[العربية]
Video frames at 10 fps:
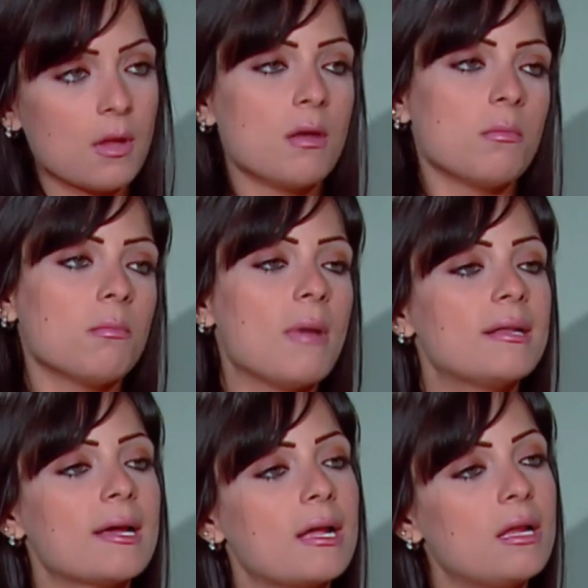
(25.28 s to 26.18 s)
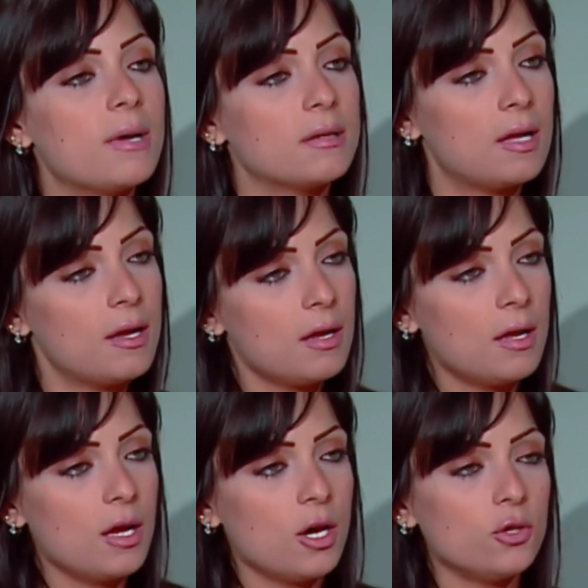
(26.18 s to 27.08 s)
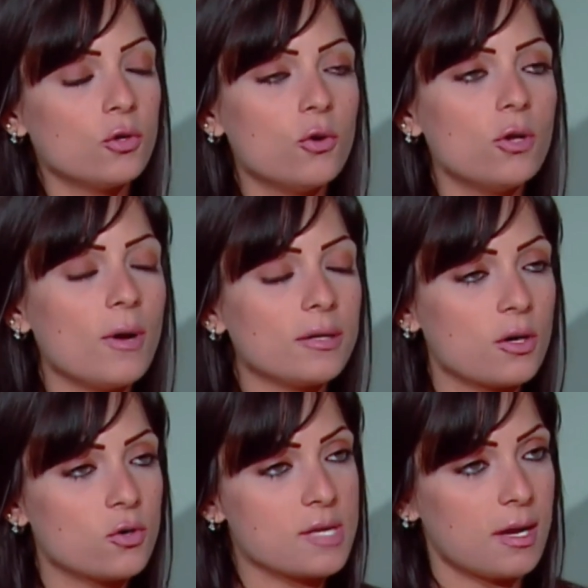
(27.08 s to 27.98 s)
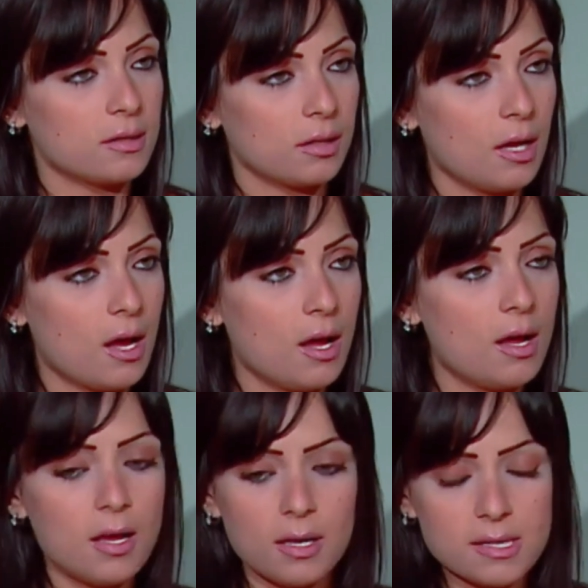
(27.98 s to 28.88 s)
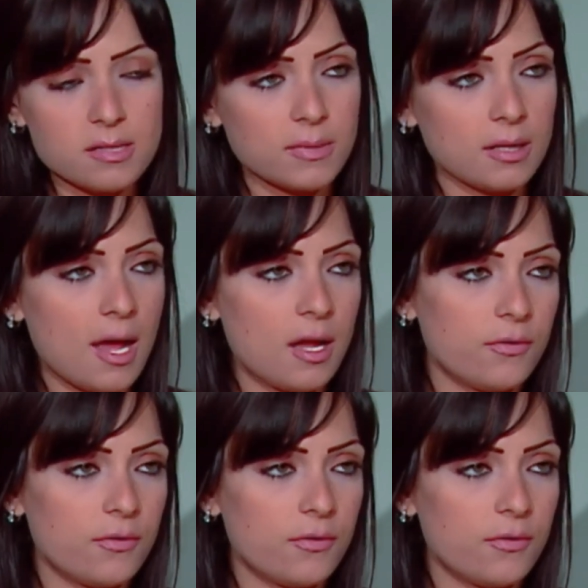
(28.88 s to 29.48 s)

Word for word: معنى كلامك ده ان كل واحده جوزها يطلقها لازم تنحرف